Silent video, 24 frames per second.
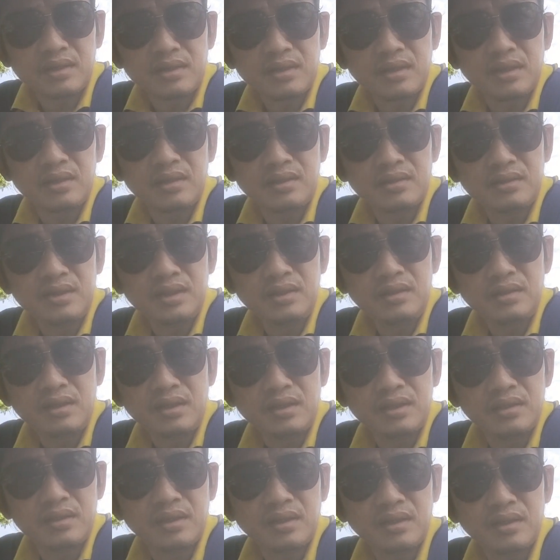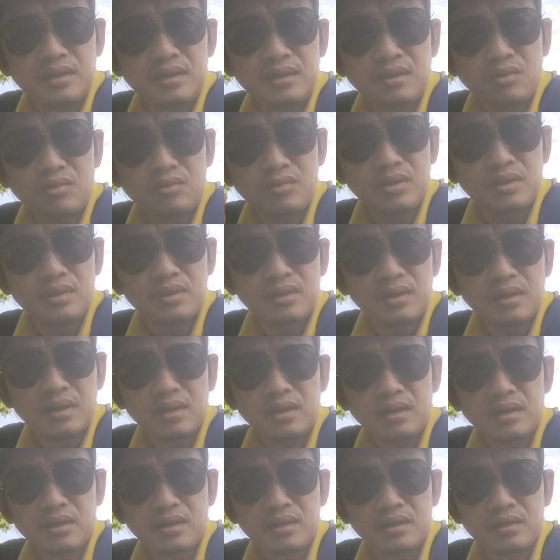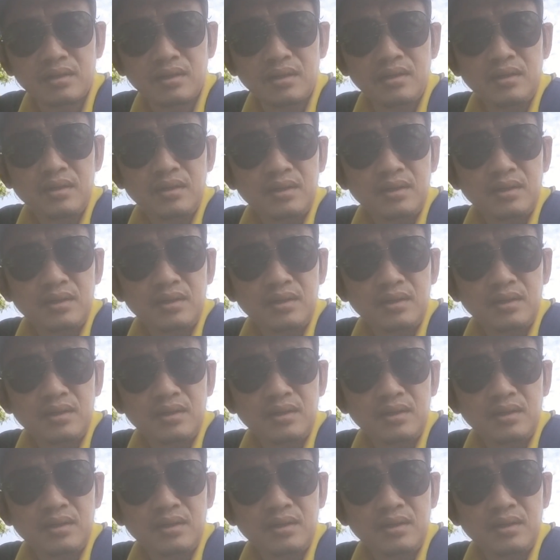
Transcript: là nên dính tới cái gì ví dụ như là